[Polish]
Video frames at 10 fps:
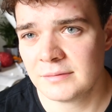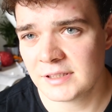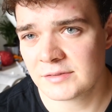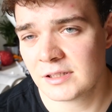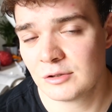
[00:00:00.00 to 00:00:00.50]

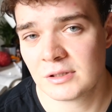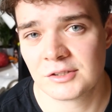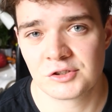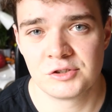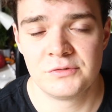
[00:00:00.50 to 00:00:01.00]
ze względu na
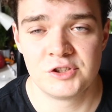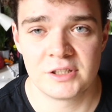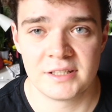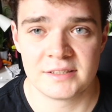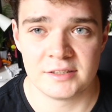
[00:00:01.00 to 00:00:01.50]
to, że
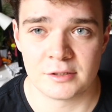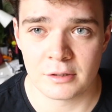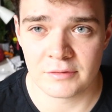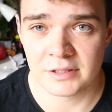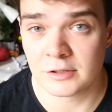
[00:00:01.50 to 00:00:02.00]
ćwiczenie jest
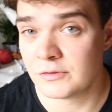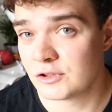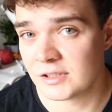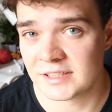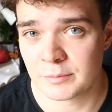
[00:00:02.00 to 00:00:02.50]
izolowane,
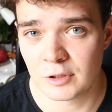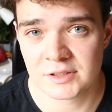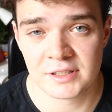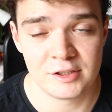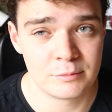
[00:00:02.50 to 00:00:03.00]
ćwiczenie jest
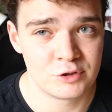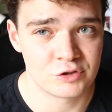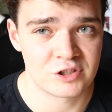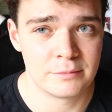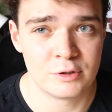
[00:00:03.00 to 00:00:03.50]
proste, nie
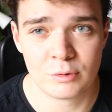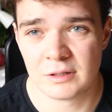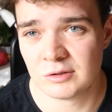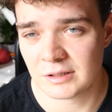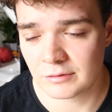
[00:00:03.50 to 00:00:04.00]
obciążamy
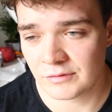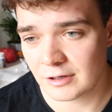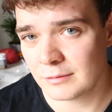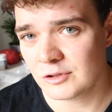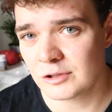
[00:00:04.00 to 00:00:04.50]
układu
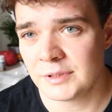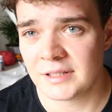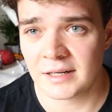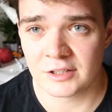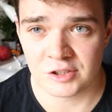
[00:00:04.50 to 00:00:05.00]
nerwowego, możemy
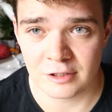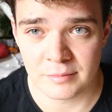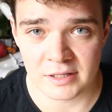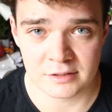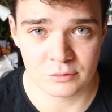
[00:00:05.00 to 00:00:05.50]
targać tego
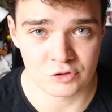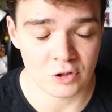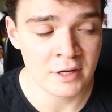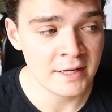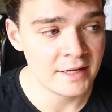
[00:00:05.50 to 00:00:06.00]
bardzo
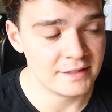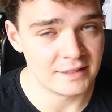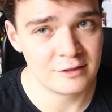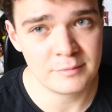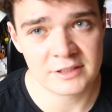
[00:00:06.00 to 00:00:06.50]
dużo.
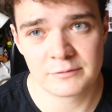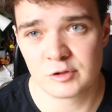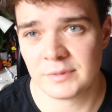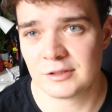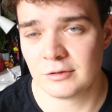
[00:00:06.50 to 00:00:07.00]
Natomiast w
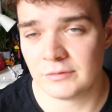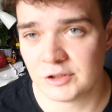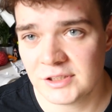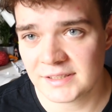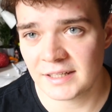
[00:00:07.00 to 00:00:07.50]
przypadku
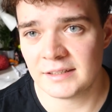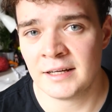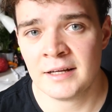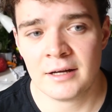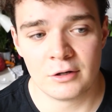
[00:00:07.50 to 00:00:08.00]
wyciskań
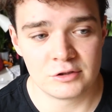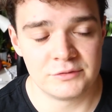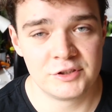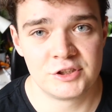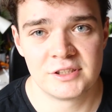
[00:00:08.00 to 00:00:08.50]

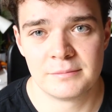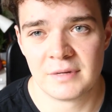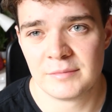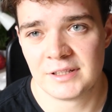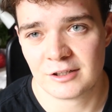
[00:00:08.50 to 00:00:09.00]
oczywiście
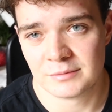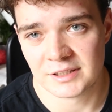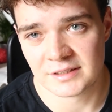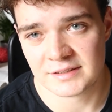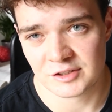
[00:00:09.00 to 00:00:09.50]
mamy taką
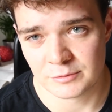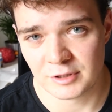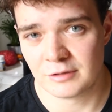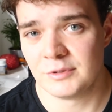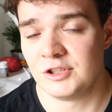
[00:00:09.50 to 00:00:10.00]
tendencję, żeby
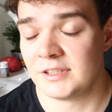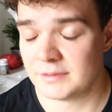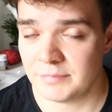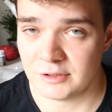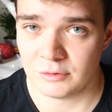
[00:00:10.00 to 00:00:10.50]
robić ich
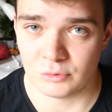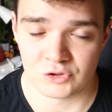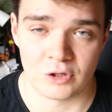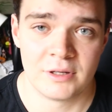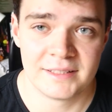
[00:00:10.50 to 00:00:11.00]
zbyt
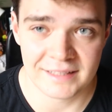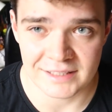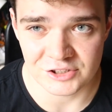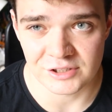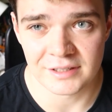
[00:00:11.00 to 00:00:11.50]
dużo.
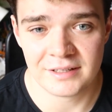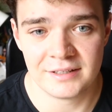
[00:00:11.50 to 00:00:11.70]
Także